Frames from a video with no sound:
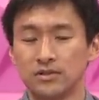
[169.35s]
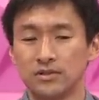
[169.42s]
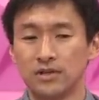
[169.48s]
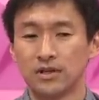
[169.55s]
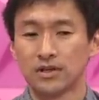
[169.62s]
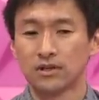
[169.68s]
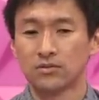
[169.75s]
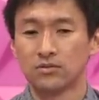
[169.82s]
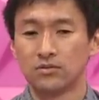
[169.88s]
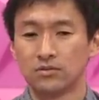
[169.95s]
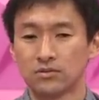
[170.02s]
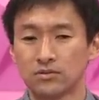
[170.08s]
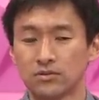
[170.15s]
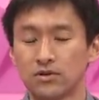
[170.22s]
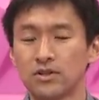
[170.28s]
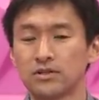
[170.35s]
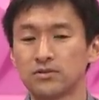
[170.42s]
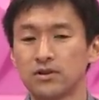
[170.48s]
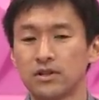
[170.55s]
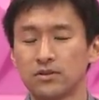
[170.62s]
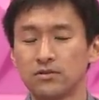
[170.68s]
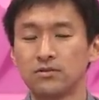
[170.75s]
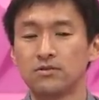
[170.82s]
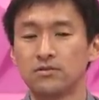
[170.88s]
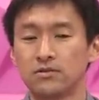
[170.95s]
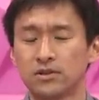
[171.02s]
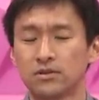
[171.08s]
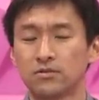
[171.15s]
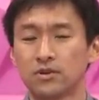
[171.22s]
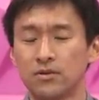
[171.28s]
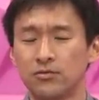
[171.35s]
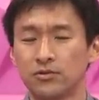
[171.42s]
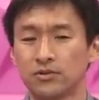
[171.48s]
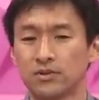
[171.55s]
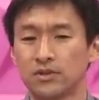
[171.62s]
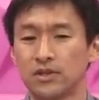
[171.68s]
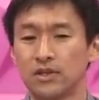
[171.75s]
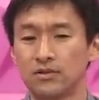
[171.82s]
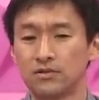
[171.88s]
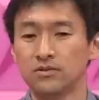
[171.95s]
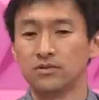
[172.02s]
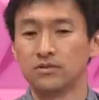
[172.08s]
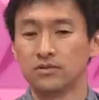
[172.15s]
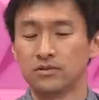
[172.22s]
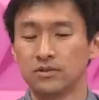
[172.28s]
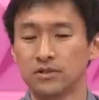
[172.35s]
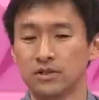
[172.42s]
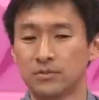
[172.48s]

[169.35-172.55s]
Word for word: なんかこうそれぞれの人が持ってる、